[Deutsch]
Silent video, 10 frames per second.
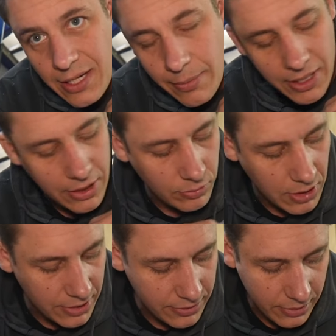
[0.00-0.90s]

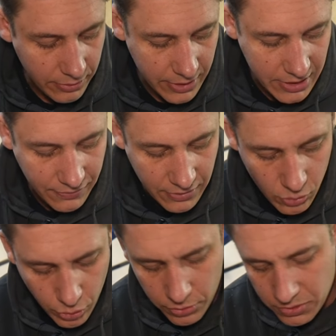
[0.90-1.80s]
Klebergranulat. Jetzt
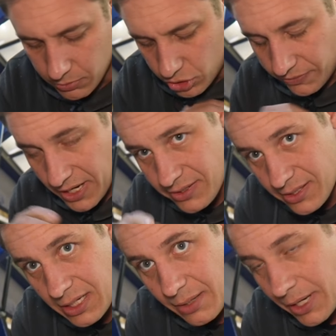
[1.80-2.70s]
versuche ich mit dem
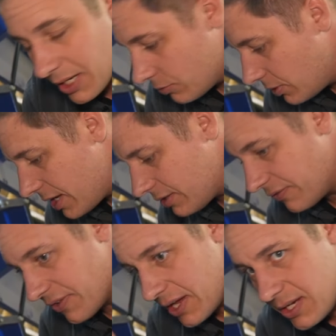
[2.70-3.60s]
schwarzen Klebergranulat
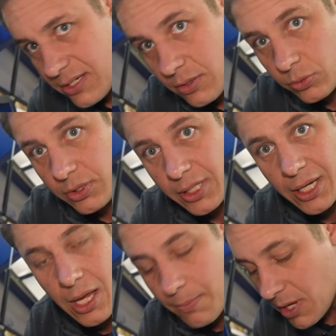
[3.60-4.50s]
weiß und
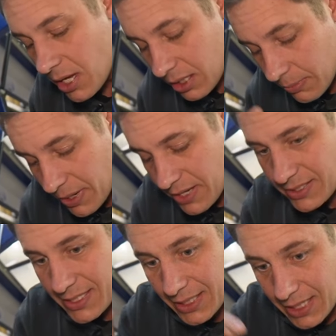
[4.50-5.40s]
creme den
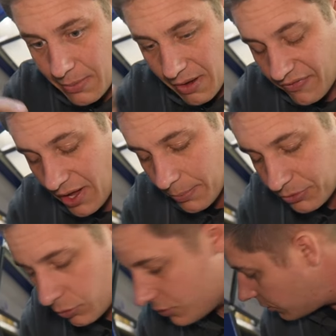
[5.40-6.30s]
passenden
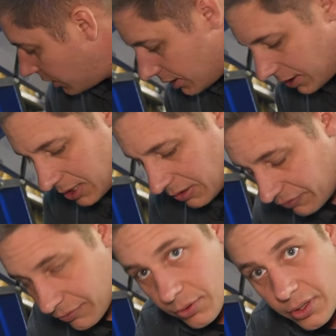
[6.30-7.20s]
Kleberfarbton zu generieren
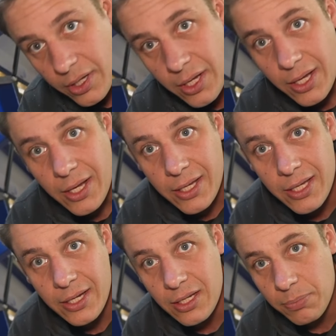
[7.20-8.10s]
für
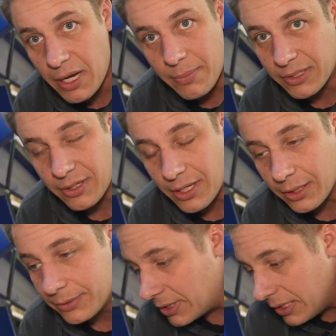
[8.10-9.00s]
hier das Plattenmaterial.